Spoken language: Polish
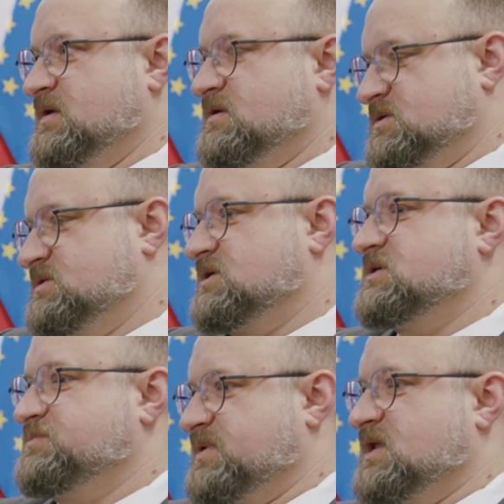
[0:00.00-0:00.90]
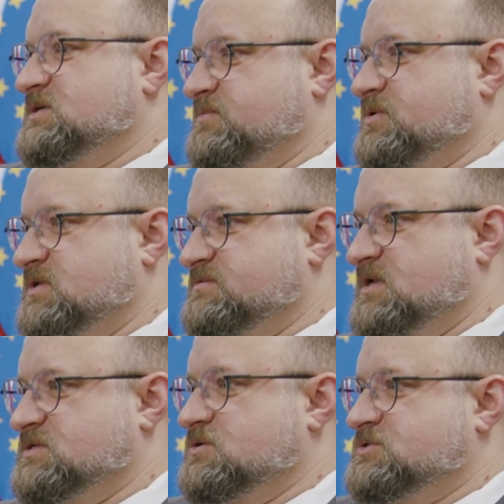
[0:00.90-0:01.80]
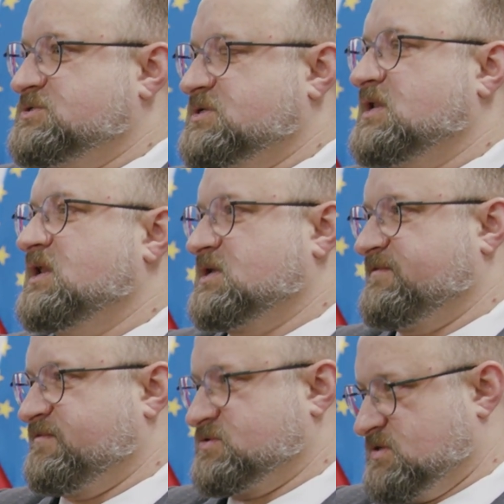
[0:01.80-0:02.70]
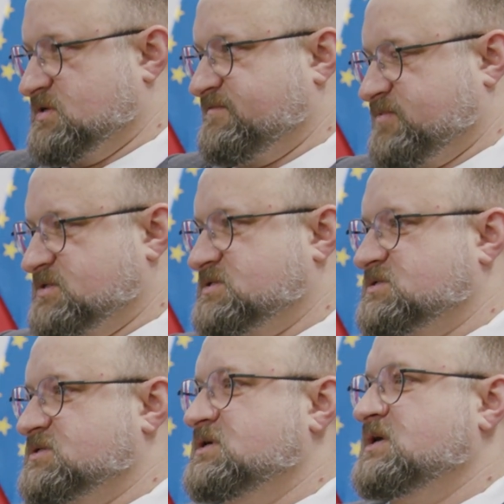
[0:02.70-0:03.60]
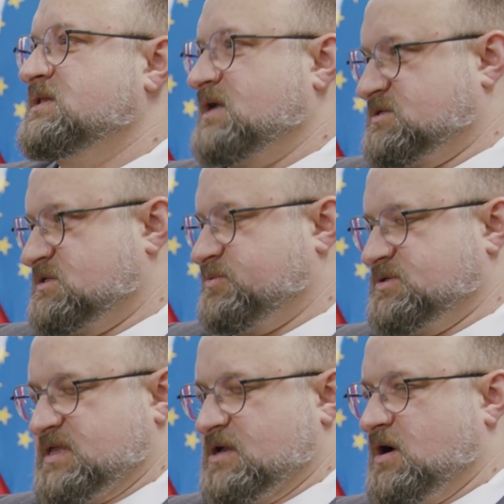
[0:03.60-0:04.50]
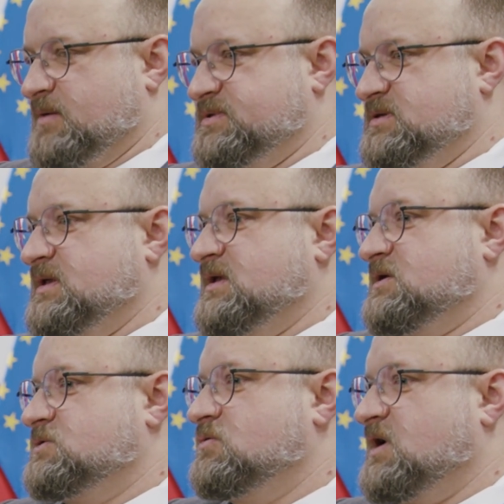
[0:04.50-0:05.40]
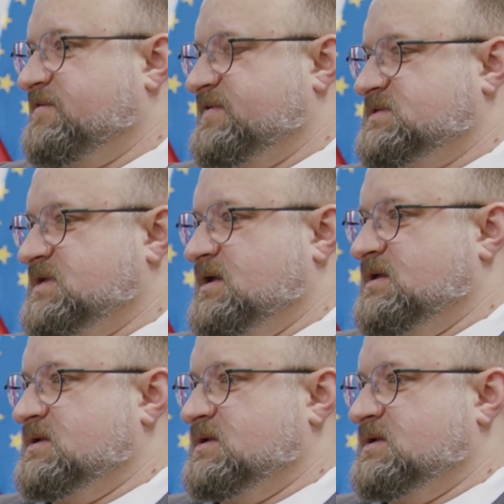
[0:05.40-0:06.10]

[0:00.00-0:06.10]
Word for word: czyli 10-15% w zależności czy ten lek jest wytworzony w Polsce, czy także z polskiego API. I druga kwestia,